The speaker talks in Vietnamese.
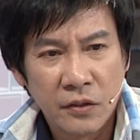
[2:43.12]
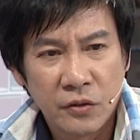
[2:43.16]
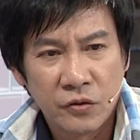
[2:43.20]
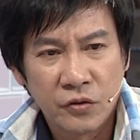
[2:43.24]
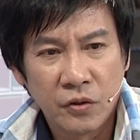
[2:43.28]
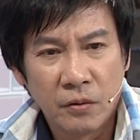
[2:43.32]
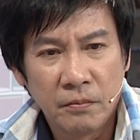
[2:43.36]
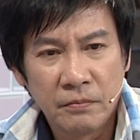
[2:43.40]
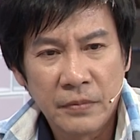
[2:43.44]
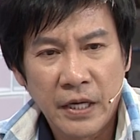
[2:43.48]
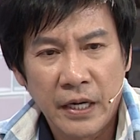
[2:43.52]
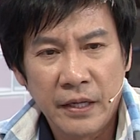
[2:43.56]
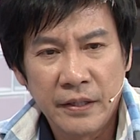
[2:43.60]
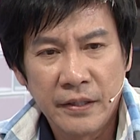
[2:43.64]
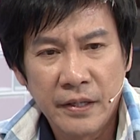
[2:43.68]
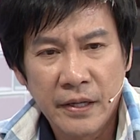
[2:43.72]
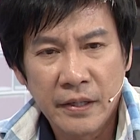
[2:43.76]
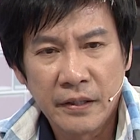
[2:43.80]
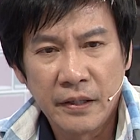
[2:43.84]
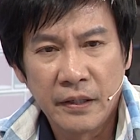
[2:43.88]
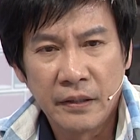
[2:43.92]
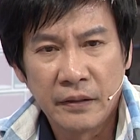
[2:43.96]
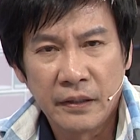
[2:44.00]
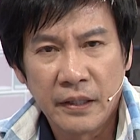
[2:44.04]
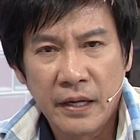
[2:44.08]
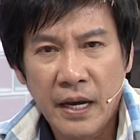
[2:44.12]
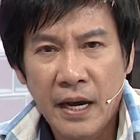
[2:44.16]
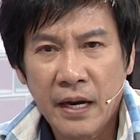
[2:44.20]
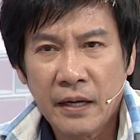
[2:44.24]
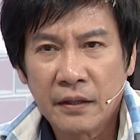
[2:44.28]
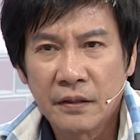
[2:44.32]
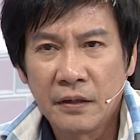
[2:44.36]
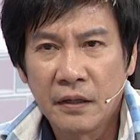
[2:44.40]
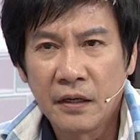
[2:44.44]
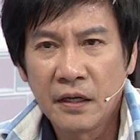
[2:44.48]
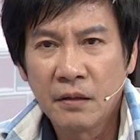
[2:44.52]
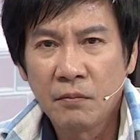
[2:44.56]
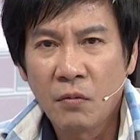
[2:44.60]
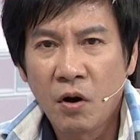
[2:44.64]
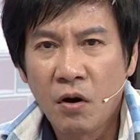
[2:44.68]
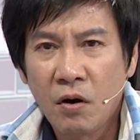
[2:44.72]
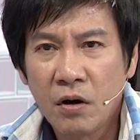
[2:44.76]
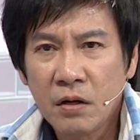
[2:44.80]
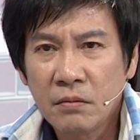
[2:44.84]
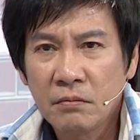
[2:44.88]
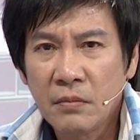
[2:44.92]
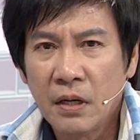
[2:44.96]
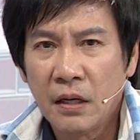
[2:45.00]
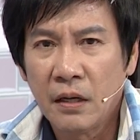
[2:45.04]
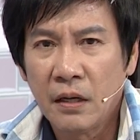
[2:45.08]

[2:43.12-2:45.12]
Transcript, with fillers: xung về gia đình thì ăn những cái món